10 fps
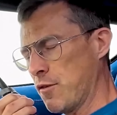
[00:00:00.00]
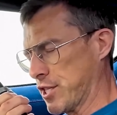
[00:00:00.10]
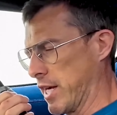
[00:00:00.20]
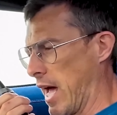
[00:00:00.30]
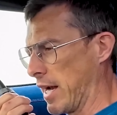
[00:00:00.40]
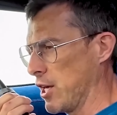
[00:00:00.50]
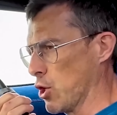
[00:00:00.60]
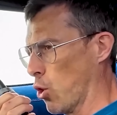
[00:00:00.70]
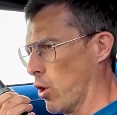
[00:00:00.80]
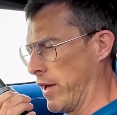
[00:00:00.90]
Obviamente,
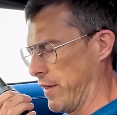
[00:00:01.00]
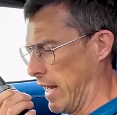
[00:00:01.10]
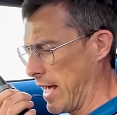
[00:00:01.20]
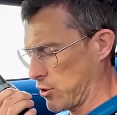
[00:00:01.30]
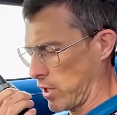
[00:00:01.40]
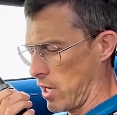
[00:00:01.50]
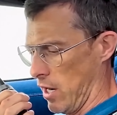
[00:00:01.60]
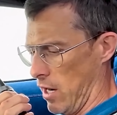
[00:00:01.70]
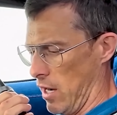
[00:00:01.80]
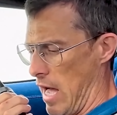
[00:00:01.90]
ni tú estás en el auto
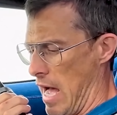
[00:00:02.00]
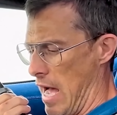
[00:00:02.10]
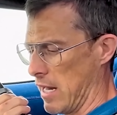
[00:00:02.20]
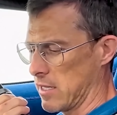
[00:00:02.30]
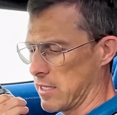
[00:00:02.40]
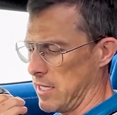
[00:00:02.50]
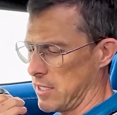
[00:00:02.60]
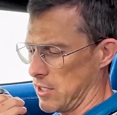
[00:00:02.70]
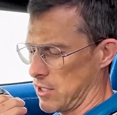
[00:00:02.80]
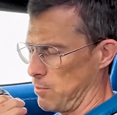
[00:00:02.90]
eléctrico y
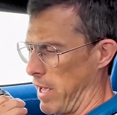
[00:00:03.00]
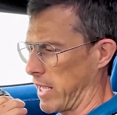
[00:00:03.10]
no hace un